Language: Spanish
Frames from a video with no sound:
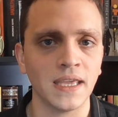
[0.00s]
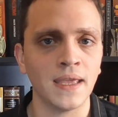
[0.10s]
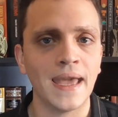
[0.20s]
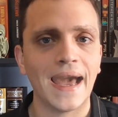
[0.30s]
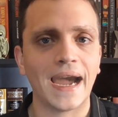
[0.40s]

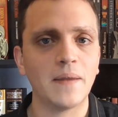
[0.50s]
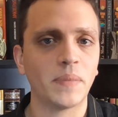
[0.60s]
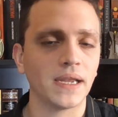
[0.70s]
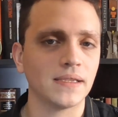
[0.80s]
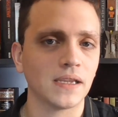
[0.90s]
que al
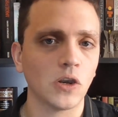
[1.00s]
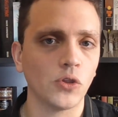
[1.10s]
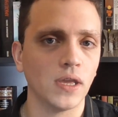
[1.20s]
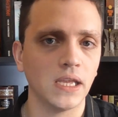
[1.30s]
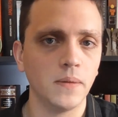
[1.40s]
parecer
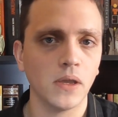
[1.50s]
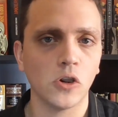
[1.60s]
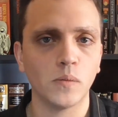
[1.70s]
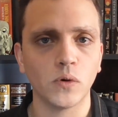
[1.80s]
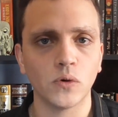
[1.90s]
lo describe
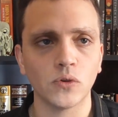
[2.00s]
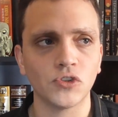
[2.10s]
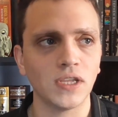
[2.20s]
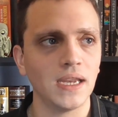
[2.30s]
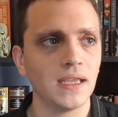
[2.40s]
como
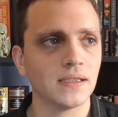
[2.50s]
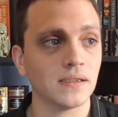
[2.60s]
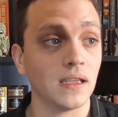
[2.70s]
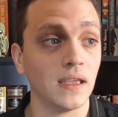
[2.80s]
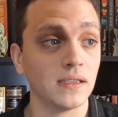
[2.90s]

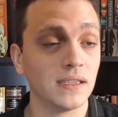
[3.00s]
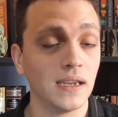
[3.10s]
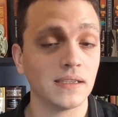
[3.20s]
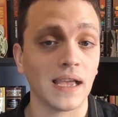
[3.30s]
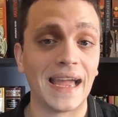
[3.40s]
series, eh,
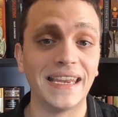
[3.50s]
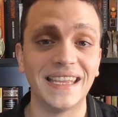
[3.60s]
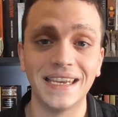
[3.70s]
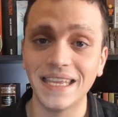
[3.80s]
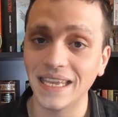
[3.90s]
seres
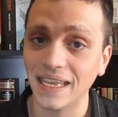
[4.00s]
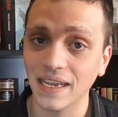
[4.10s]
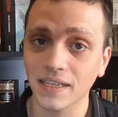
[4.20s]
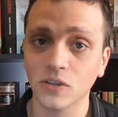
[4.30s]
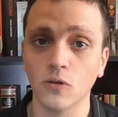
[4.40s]

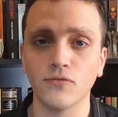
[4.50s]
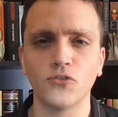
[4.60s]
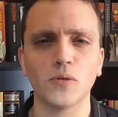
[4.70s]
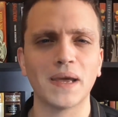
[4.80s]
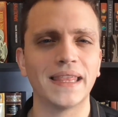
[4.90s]
alienígenas con
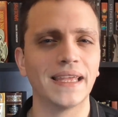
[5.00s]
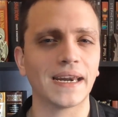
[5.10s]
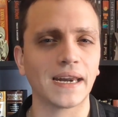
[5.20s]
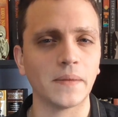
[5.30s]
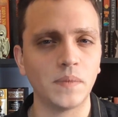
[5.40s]
formas
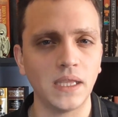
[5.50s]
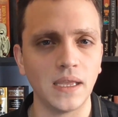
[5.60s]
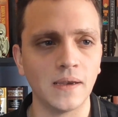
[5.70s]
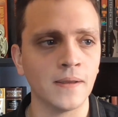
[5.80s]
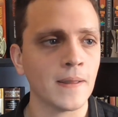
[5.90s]
de
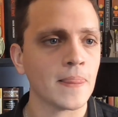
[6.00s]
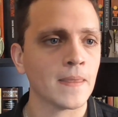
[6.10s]
reptil,